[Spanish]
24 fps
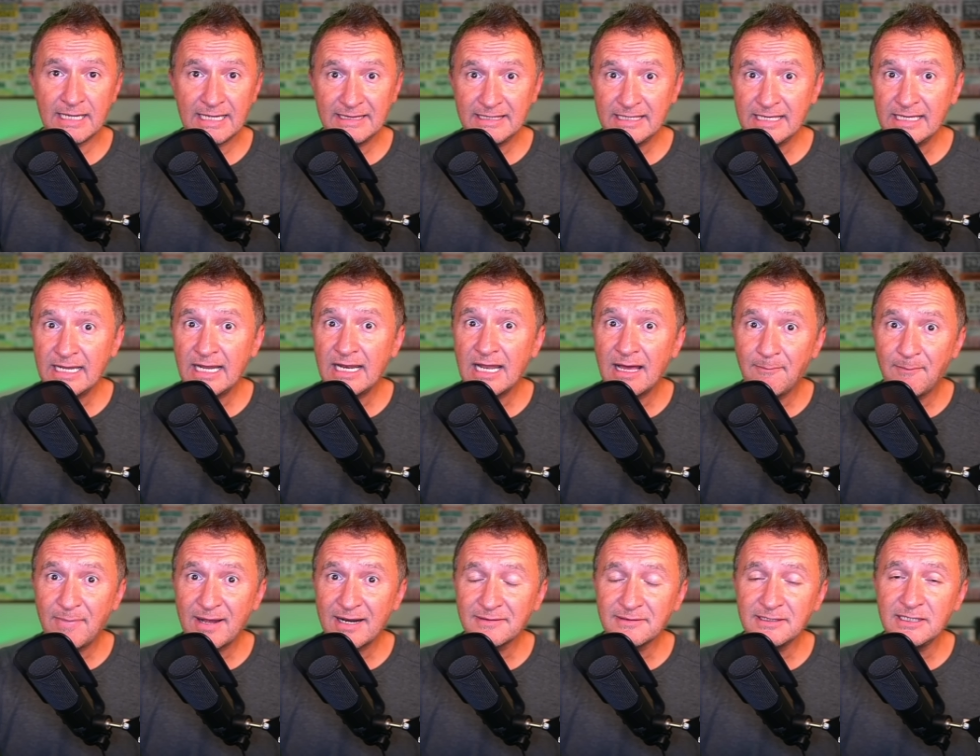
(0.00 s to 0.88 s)
tiene la
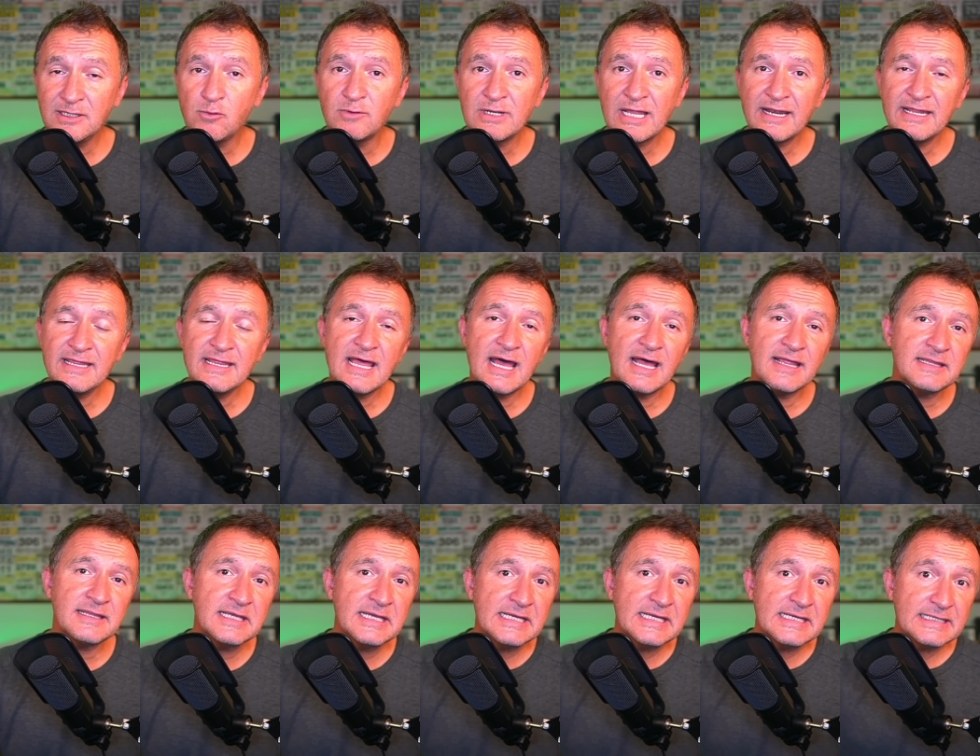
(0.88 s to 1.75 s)
particularidad
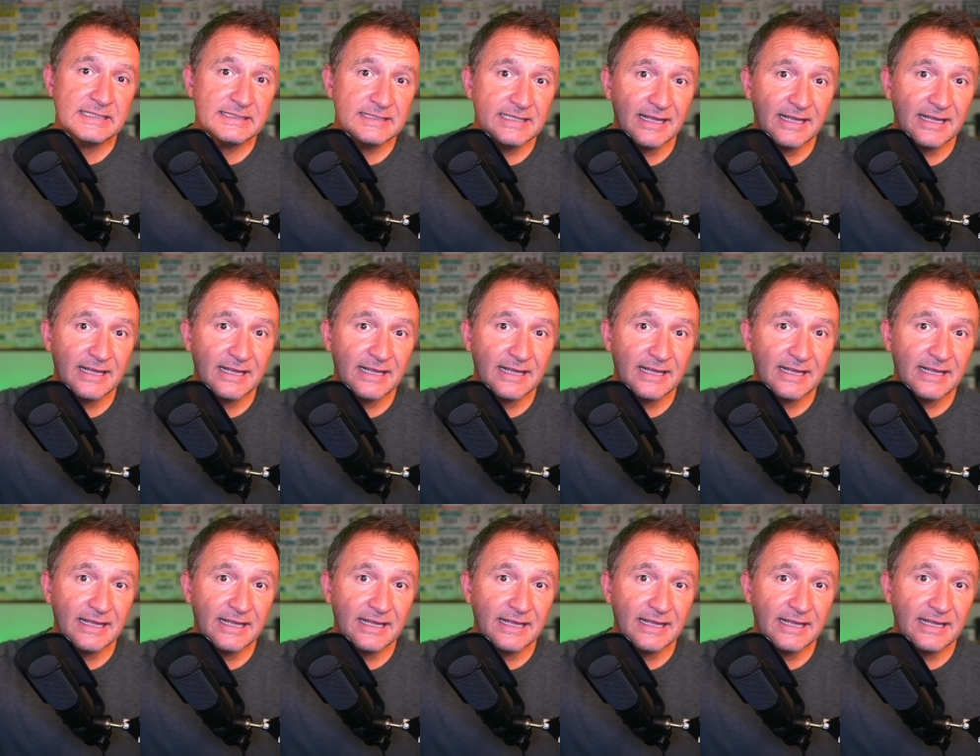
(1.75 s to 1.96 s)
de